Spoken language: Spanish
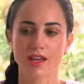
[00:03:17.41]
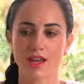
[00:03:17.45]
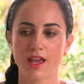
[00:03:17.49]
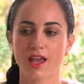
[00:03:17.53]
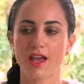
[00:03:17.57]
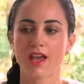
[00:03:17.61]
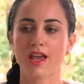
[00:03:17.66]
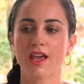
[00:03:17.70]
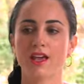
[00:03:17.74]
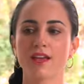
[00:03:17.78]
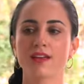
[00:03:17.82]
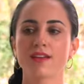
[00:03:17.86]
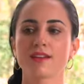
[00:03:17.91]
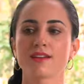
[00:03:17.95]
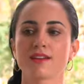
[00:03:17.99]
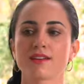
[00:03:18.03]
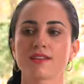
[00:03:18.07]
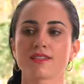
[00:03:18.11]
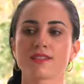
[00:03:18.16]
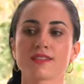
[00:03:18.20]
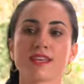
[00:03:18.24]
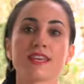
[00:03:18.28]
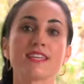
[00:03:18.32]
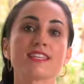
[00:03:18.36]

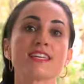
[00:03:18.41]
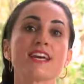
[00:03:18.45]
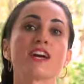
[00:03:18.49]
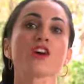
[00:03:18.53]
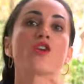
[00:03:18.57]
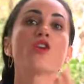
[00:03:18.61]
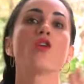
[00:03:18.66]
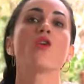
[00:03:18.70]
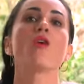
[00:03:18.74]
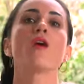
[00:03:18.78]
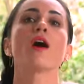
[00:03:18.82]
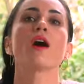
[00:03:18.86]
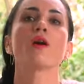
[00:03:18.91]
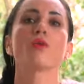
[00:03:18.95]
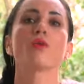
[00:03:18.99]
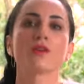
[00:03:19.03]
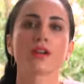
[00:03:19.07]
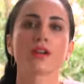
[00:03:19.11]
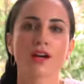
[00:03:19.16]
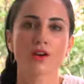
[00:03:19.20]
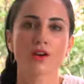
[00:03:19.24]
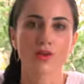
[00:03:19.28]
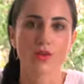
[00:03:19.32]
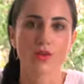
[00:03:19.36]
que se llegó a
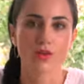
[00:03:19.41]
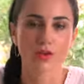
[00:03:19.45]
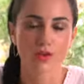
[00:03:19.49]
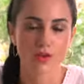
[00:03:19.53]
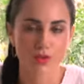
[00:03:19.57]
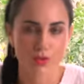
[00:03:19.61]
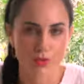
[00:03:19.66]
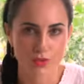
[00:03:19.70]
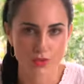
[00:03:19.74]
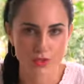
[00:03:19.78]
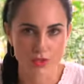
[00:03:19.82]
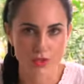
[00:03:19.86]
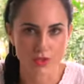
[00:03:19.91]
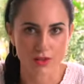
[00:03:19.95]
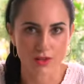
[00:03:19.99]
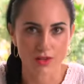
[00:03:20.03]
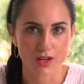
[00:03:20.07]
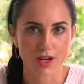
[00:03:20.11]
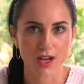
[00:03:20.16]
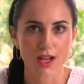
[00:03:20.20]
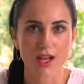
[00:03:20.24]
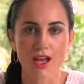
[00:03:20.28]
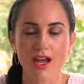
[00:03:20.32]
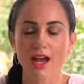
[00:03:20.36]
una
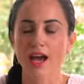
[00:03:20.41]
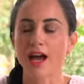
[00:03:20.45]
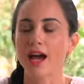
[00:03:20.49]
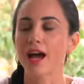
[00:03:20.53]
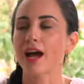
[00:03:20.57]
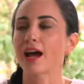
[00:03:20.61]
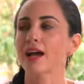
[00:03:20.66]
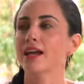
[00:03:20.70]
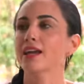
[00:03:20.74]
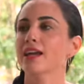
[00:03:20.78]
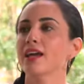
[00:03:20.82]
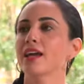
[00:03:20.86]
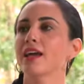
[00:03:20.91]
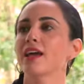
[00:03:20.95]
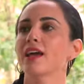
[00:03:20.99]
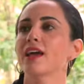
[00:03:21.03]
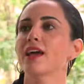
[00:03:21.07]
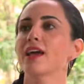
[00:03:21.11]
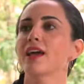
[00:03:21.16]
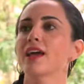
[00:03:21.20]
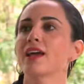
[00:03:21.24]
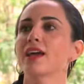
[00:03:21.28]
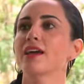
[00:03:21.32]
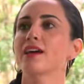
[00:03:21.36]
conclusión, a
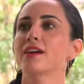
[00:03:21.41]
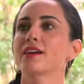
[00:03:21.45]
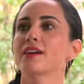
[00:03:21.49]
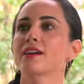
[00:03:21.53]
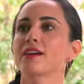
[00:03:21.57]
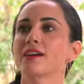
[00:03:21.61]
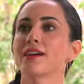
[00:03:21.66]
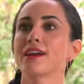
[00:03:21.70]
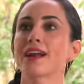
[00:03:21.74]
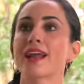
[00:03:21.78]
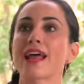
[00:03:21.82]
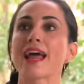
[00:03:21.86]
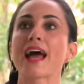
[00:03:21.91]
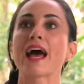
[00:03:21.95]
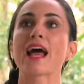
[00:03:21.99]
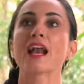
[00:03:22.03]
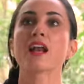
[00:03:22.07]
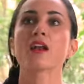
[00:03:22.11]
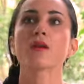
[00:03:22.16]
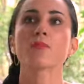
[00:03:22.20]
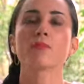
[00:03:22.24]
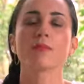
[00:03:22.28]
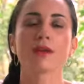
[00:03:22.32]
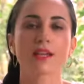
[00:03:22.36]
que
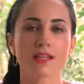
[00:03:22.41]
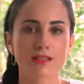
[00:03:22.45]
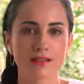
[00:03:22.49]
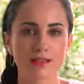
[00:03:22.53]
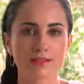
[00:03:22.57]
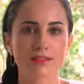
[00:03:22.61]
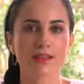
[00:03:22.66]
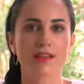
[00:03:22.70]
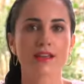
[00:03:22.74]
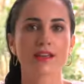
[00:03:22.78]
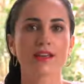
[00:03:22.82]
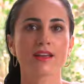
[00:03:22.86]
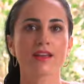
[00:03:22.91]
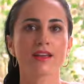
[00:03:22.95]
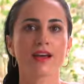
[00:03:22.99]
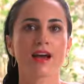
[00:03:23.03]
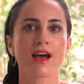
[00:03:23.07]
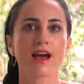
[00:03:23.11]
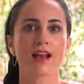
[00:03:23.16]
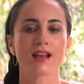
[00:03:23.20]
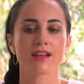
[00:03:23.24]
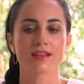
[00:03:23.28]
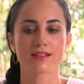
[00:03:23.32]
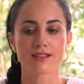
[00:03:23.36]
realmente
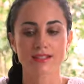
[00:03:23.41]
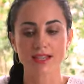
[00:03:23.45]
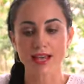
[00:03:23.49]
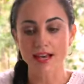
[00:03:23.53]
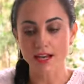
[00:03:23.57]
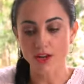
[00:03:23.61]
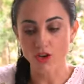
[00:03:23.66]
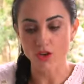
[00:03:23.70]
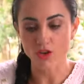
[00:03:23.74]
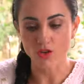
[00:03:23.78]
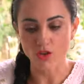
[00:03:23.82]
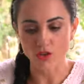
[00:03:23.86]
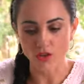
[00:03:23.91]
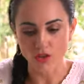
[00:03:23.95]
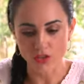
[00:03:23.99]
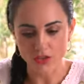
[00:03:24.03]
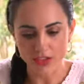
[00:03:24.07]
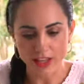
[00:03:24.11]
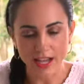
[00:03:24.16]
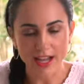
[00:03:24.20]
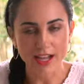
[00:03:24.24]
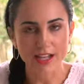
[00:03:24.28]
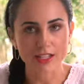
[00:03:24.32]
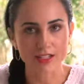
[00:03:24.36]
al estar en
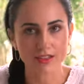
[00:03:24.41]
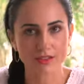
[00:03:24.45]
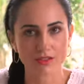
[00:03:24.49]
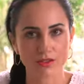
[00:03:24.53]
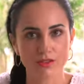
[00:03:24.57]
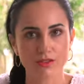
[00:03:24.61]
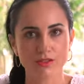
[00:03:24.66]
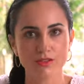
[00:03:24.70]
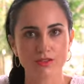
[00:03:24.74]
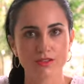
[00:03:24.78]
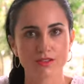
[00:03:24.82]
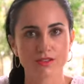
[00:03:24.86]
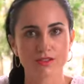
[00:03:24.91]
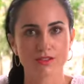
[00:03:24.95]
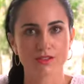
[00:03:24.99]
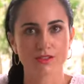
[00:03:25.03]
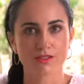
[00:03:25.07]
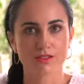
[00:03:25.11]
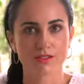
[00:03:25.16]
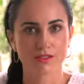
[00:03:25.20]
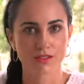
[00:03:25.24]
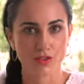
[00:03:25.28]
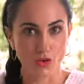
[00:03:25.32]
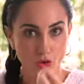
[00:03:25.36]
contacto
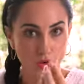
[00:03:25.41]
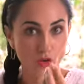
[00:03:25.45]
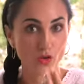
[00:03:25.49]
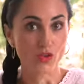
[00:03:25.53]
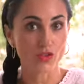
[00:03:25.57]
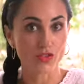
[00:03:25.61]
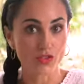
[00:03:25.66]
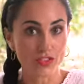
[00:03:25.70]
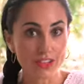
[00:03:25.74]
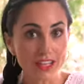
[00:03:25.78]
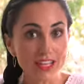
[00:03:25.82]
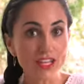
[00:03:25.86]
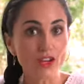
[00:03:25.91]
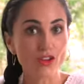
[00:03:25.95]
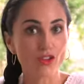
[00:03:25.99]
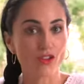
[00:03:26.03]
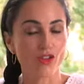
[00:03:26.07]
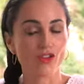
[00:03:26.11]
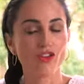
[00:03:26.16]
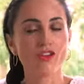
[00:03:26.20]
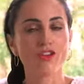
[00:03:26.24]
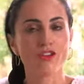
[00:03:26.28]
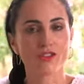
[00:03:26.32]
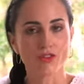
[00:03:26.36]

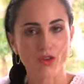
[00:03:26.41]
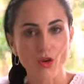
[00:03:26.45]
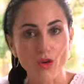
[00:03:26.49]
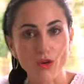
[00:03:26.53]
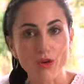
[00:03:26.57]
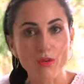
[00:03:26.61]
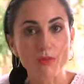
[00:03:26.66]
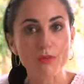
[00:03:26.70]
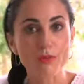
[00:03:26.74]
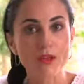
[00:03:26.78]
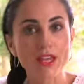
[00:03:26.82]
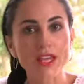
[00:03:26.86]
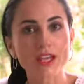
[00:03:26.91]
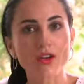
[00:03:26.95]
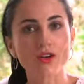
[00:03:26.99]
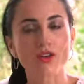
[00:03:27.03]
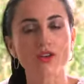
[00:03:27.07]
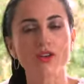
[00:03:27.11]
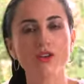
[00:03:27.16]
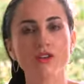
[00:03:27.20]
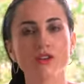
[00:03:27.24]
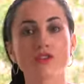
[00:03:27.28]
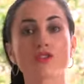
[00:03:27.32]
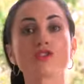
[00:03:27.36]
contigo,
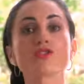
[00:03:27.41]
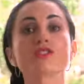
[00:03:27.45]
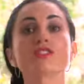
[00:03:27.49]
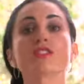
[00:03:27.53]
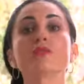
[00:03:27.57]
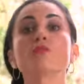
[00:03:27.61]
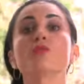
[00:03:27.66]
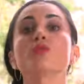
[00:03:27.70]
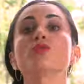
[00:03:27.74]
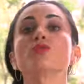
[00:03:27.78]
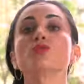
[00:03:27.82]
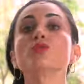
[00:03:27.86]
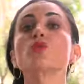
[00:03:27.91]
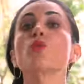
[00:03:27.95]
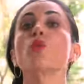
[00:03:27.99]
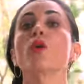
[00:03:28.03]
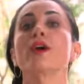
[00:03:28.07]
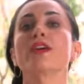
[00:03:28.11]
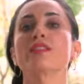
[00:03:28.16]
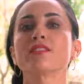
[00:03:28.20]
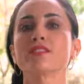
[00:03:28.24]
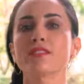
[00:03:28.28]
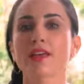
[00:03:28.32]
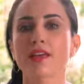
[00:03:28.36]
conmigo, nos dimos
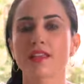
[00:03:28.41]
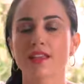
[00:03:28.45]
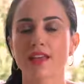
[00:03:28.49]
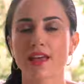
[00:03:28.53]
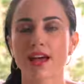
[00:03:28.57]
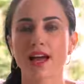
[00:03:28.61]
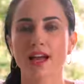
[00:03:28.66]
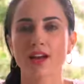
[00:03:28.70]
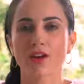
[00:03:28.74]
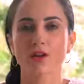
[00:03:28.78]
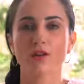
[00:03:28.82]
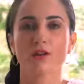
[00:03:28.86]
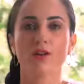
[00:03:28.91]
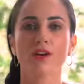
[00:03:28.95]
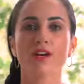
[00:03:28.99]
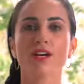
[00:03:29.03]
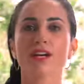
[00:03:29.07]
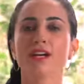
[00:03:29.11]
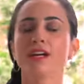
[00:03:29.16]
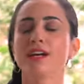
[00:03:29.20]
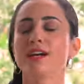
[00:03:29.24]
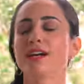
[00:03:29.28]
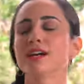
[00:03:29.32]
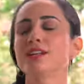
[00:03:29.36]
cuenta de algo.
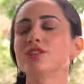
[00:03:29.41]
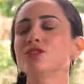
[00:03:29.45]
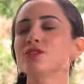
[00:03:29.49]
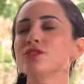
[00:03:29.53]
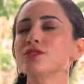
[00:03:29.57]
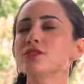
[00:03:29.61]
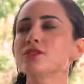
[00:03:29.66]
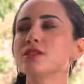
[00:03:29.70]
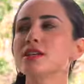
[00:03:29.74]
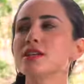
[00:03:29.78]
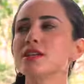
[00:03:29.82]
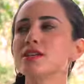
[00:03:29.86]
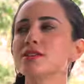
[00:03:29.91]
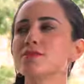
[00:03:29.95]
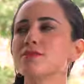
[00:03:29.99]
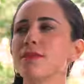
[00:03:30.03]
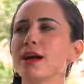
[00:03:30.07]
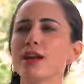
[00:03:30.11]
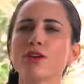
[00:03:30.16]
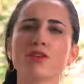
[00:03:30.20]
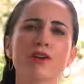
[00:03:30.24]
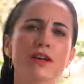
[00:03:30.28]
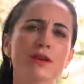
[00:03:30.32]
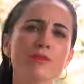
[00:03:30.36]
Entonces,
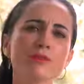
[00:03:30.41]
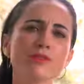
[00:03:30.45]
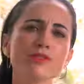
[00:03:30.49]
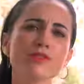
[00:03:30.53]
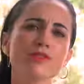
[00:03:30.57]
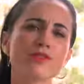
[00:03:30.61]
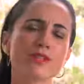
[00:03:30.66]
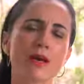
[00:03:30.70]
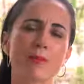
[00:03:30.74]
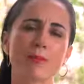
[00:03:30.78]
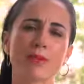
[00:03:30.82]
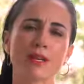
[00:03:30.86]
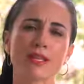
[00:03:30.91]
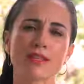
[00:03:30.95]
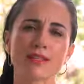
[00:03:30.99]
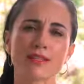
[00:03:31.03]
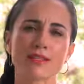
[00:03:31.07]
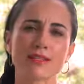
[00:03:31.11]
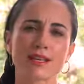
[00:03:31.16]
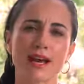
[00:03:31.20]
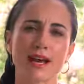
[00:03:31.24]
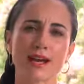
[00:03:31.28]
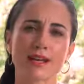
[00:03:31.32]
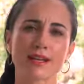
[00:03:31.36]
valoremos los
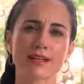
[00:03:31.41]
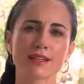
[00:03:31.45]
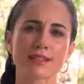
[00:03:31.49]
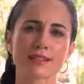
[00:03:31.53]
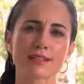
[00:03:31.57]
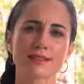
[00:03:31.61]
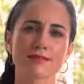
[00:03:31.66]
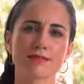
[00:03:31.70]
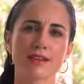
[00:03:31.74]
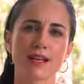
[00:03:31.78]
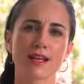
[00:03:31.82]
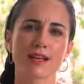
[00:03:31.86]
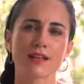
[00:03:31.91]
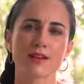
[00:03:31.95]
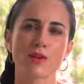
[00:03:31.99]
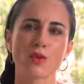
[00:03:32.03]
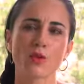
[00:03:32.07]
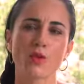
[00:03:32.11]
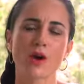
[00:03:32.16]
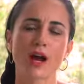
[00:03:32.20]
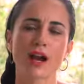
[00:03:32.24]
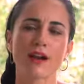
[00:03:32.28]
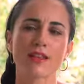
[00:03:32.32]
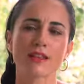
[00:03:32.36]
aprendizajes en
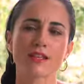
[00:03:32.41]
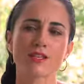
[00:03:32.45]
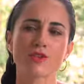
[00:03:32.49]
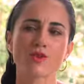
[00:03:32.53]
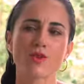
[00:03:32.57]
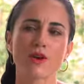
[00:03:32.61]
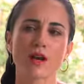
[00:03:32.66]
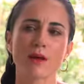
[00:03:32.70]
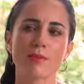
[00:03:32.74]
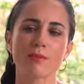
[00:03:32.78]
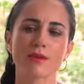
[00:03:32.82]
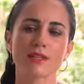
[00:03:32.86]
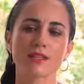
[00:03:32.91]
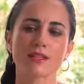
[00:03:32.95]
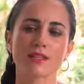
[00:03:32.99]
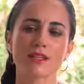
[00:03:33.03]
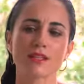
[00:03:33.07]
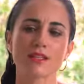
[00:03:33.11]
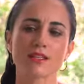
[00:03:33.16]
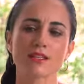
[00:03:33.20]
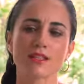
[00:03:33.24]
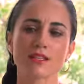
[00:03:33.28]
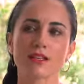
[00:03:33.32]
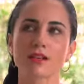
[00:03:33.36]
lugar de solamente
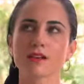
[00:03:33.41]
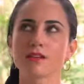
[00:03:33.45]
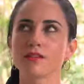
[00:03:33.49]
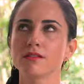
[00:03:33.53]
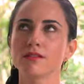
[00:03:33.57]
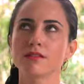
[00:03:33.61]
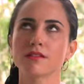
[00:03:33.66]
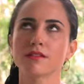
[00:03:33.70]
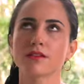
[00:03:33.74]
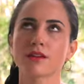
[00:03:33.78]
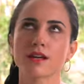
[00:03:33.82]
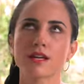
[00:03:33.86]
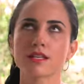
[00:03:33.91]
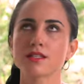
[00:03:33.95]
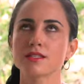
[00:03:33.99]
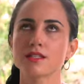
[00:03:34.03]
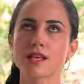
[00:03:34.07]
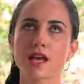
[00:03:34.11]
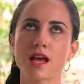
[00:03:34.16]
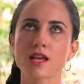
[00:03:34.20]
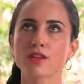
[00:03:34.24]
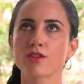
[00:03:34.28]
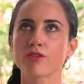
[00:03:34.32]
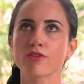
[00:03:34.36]
decir,
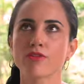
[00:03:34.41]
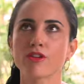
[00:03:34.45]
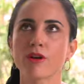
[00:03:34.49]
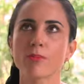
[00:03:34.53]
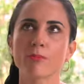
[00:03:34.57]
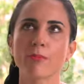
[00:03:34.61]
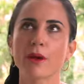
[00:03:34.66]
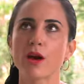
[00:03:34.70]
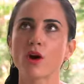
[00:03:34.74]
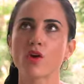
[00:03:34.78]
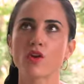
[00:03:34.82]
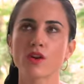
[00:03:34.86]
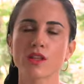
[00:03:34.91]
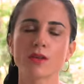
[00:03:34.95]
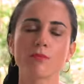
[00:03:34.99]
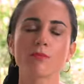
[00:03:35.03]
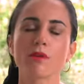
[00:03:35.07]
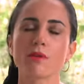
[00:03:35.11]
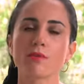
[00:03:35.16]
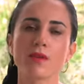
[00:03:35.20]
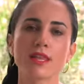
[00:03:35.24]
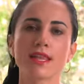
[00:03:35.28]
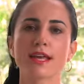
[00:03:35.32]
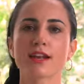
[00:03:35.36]
este año fue el peor de
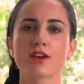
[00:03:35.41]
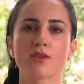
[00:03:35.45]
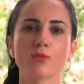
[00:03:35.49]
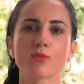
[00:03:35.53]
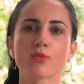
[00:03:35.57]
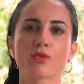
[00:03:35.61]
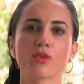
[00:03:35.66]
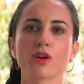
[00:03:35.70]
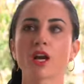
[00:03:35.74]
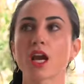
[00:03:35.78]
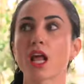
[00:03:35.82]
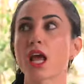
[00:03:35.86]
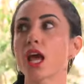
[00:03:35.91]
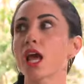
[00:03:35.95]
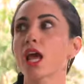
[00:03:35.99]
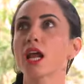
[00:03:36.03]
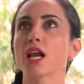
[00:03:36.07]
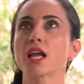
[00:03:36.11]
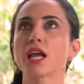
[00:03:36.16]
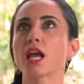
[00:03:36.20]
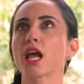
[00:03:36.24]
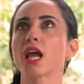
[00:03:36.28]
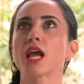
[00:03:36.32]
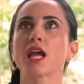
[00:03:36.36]
mi vida, no puedo
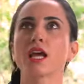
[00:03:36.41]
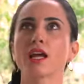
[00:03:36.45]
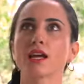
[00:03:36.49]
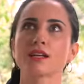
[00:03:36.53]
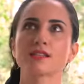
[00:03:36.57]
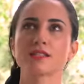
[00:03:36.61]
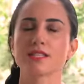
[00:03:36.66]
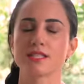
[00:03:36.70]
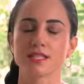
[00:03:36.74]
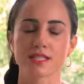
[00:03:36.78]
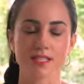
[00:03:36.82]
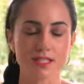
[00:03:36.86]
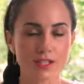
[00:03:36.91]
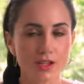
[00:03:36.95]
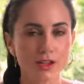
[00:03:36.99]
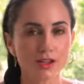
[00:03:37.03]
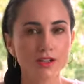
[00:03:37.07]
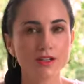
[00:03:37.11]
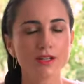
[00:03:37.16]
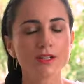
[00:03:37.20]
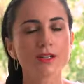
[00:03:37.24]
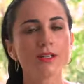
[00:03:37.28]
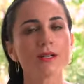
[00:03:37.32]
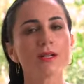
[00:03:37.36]
creer que
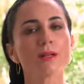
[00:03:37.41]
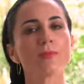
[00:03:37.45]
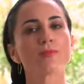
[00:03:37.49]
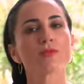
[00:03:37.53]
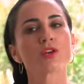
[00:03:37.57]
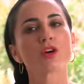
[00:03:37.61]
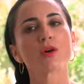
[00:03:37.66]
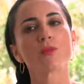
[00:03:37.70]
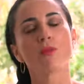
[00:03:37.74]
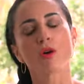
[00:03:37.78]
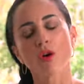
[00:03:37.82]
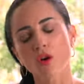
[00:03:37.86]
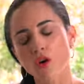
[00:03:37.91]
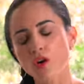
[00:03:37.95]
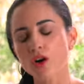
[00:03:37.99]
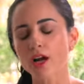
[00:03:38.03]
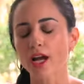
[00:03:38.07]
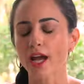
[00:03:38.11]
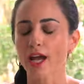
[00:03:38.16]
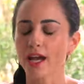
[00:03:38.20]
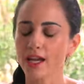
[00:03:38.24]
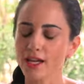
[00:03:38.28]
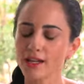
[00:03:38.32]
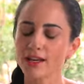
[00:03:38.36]
existió. Como,
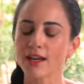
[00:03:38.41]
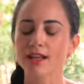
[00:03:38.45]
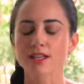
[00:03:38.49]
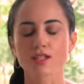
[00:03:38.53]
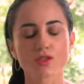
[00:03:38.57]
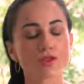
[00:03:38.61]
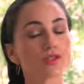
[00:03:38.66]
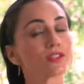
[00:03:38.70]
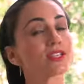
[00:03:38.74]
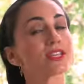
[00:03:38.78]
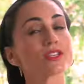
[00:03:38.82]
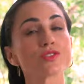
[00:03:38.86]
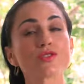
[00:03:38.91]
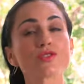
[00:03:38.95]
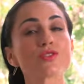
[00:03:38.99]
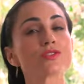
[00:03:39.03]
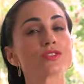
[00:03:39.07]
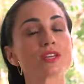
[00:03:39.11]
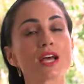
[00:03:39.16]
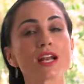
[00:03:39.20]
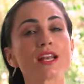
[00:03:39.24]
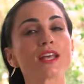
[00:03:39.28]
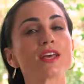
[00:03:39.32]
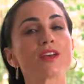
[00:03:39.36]
ok, las cosas
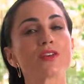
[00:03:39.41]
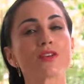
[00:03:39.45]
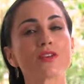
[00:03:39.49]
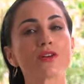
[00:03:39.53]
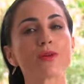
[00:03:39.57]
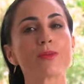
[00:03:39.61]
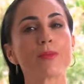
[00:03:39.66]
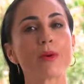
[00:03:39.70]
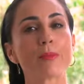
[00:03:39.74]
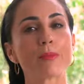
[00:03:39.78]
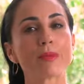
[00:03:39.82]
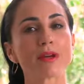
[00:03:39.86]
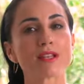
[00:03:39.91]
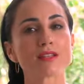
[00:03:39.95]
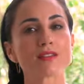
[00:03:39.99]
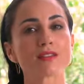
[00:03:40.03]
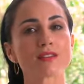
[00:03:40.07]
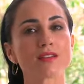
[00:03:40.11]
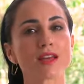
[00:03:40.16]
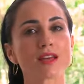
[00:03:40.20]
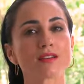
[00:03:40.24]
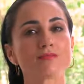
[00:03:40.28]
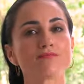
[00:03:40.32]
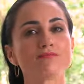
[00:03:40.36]
no salieron como
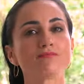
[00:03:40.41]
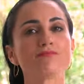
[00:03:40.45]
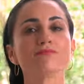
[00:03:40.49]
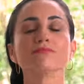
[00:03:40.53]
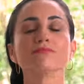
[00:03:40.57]
pensé.